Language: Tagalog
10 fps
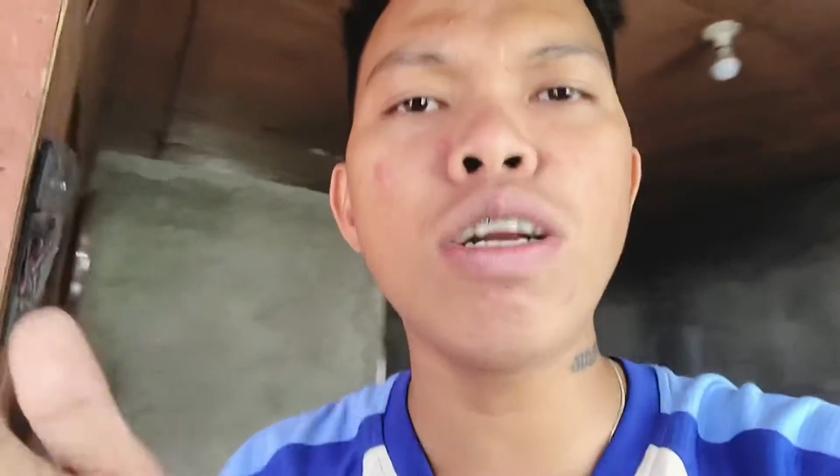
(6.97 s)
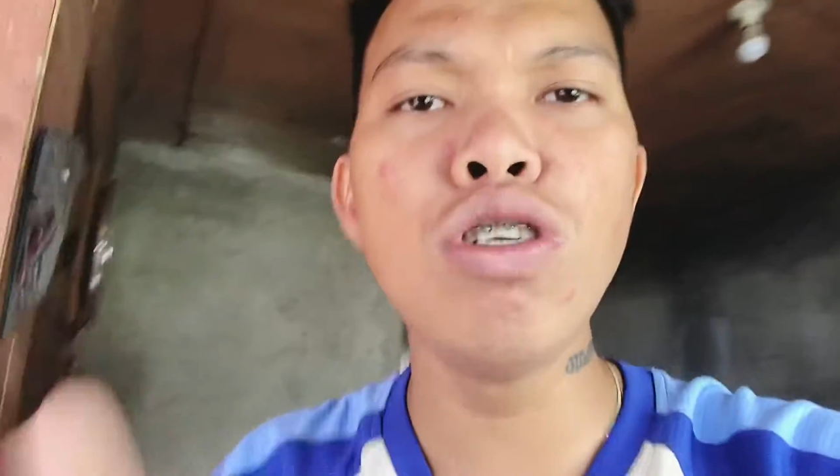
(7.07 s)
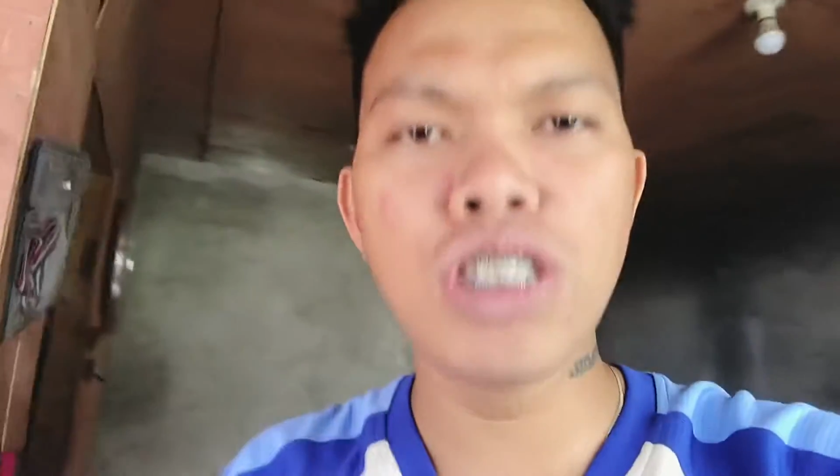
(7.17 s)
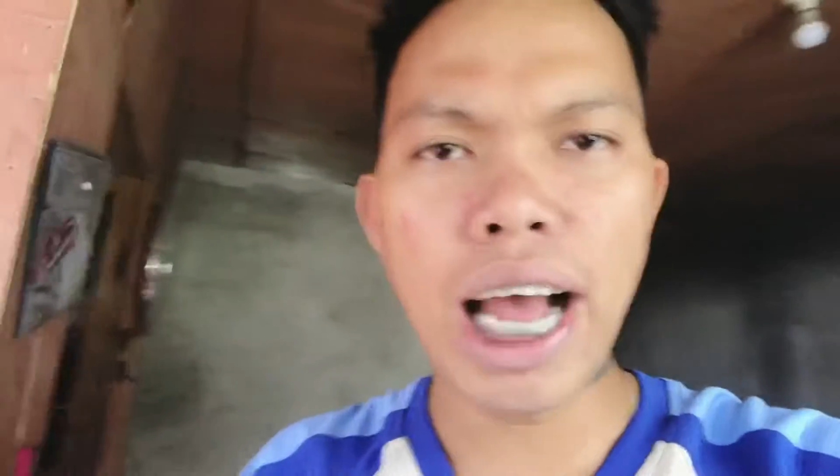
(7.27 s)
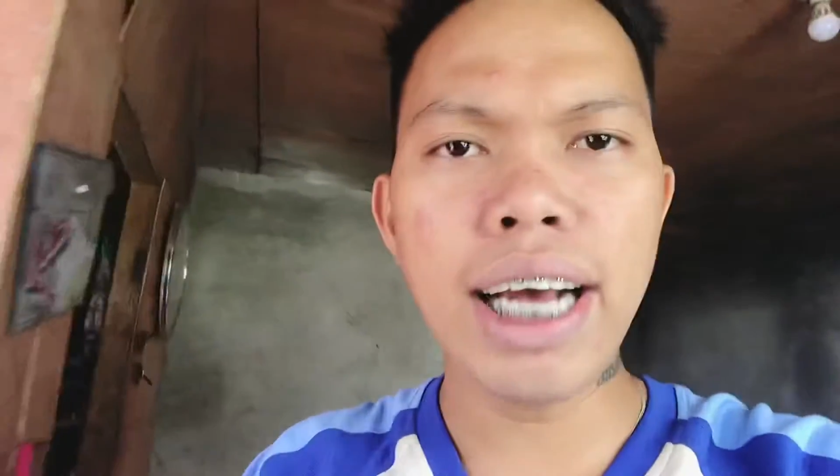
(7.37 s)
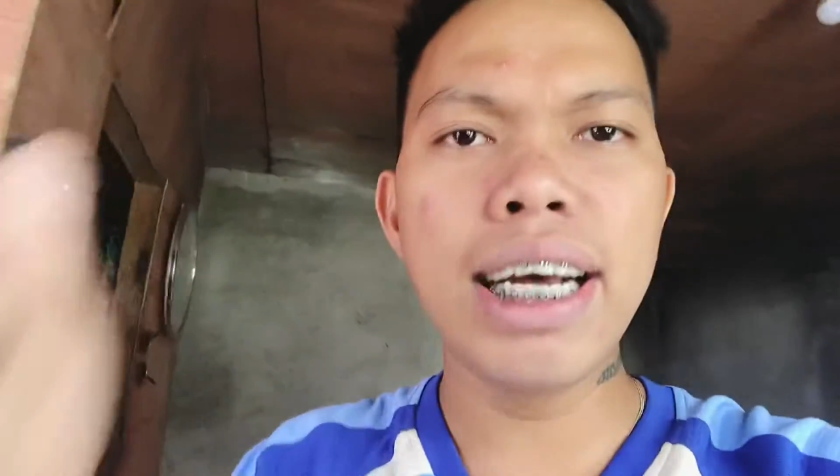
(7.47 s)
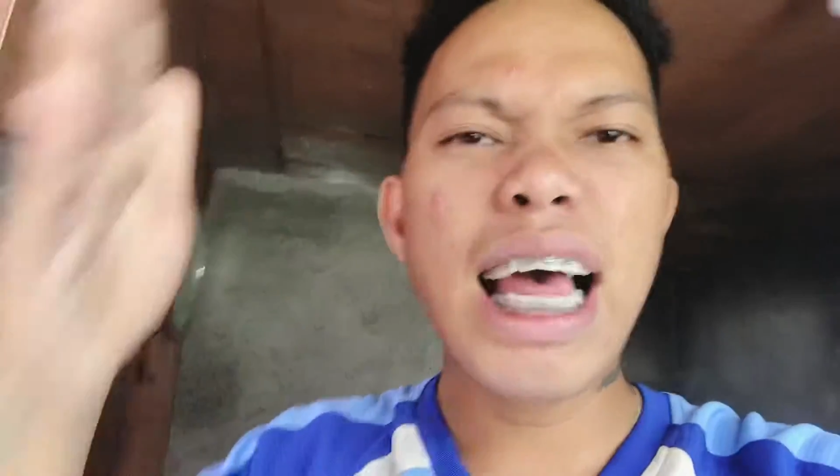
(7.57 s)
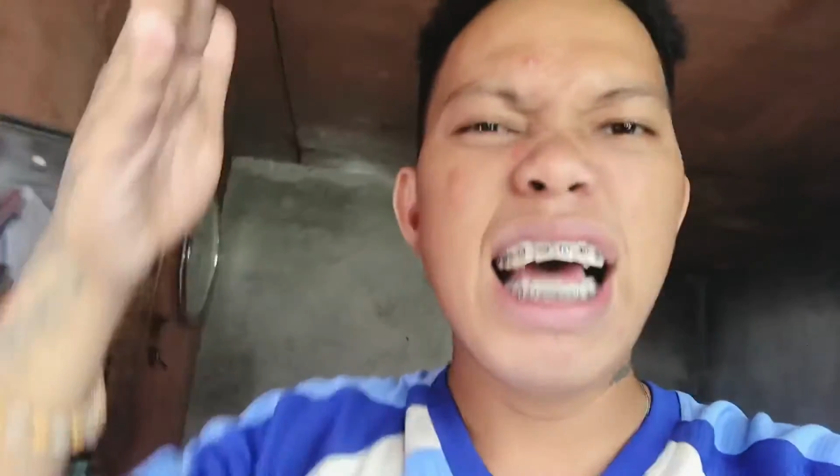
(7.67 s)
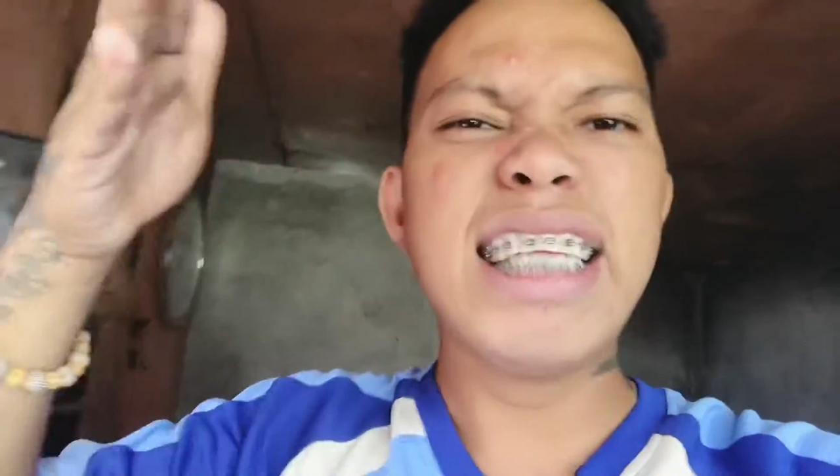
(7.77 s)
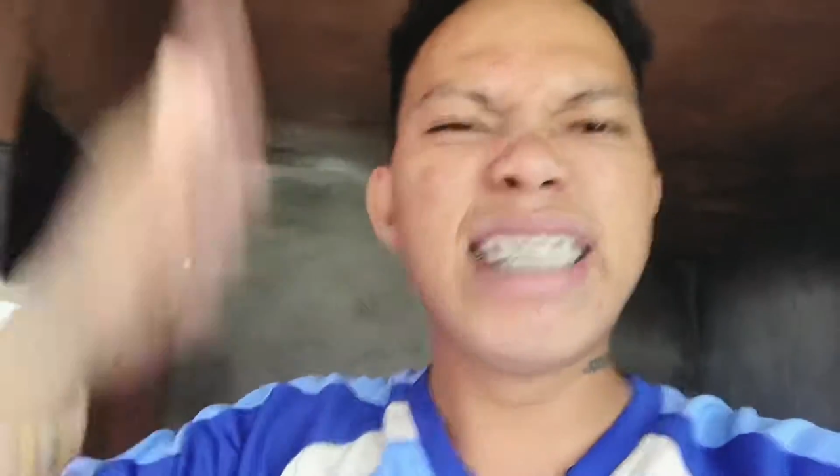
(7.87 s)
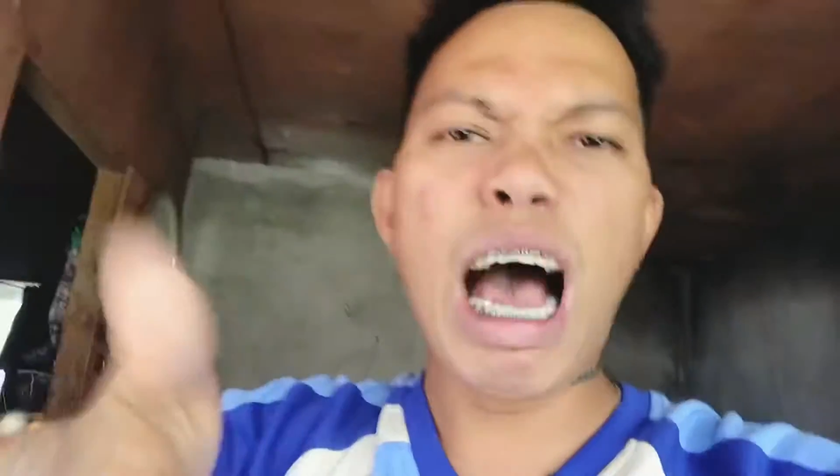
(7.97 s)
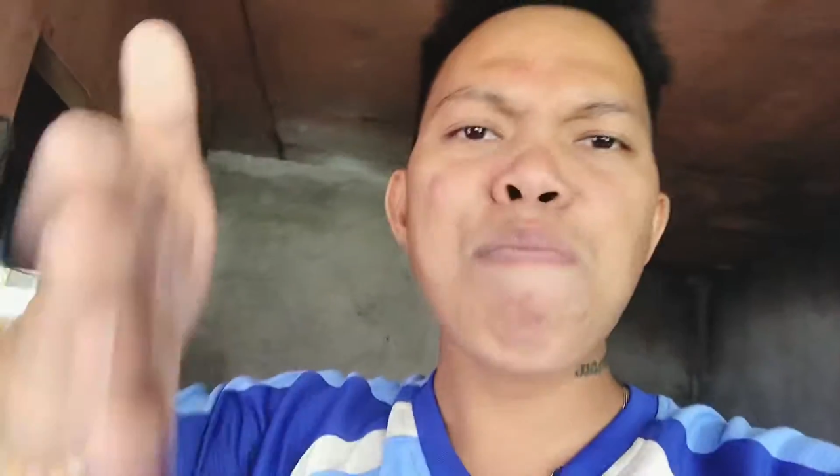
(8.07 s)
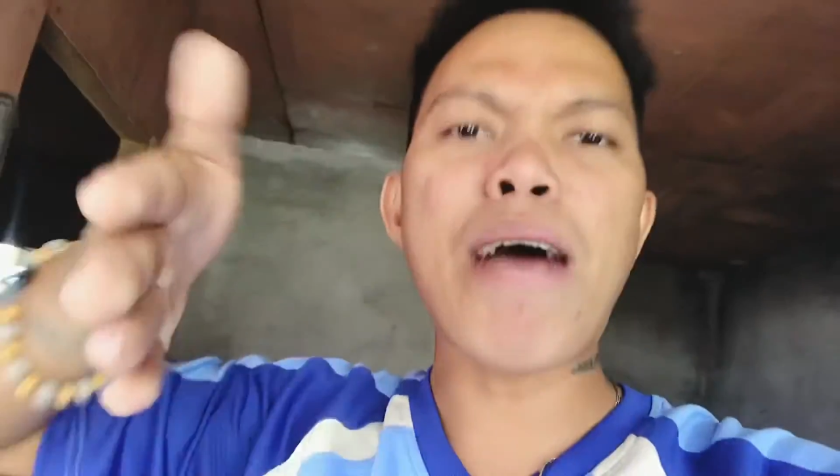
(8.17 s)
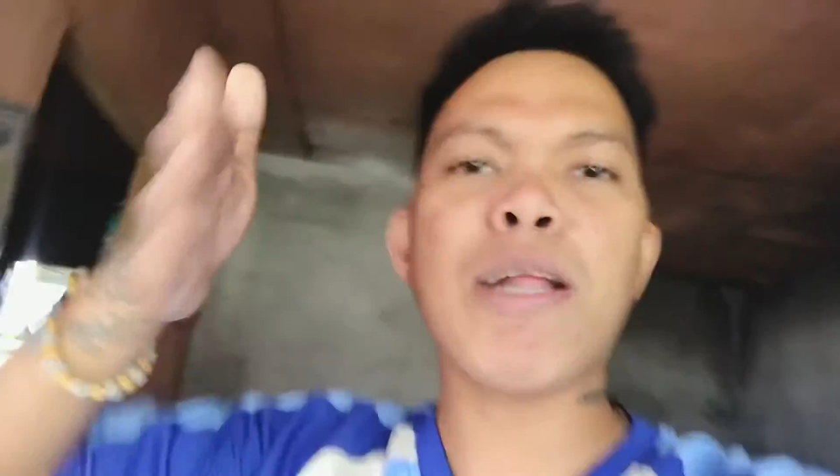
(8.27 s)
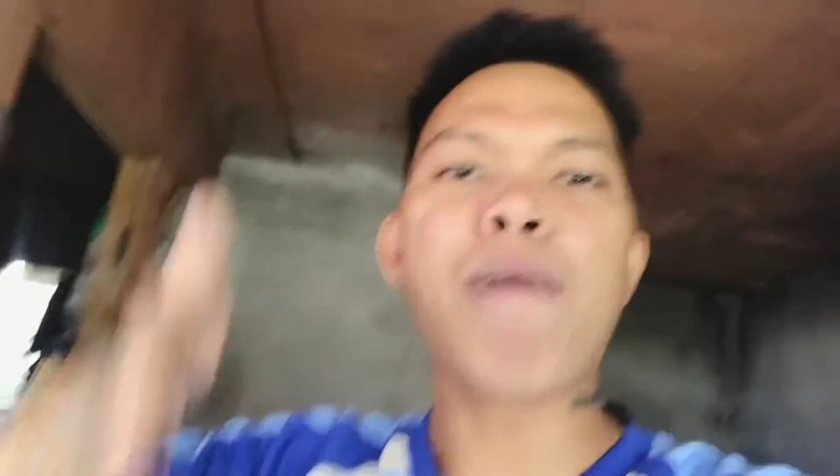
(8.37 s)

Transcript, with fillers: siyang dapat